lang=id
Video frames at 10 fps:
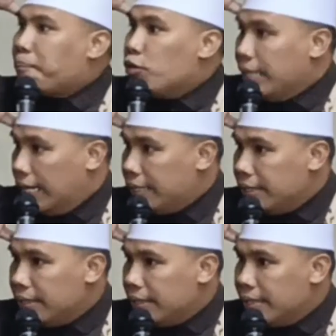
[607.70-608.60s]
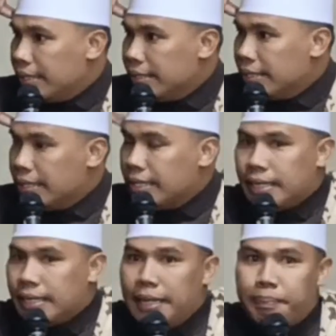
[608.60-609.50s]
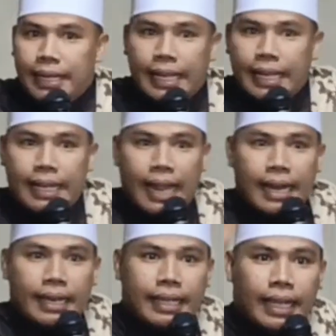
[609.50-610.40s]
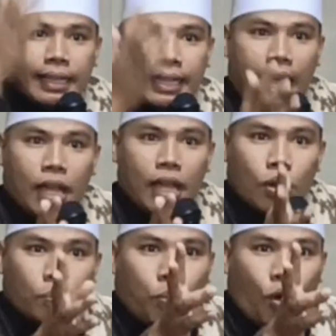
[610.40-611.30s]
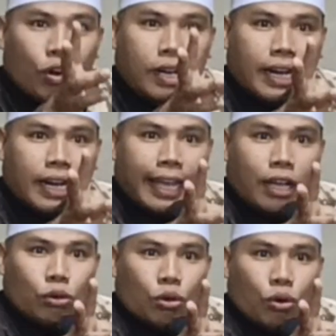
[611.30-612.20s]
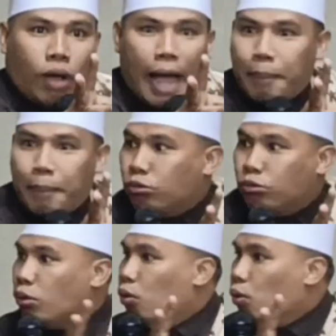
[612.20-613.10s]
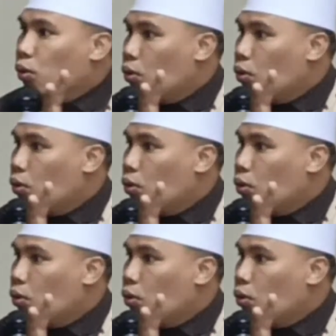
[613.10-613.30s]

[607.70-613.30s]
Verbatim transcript: puyeng, di pikiran kita bodrek dulu apa Allah dulu?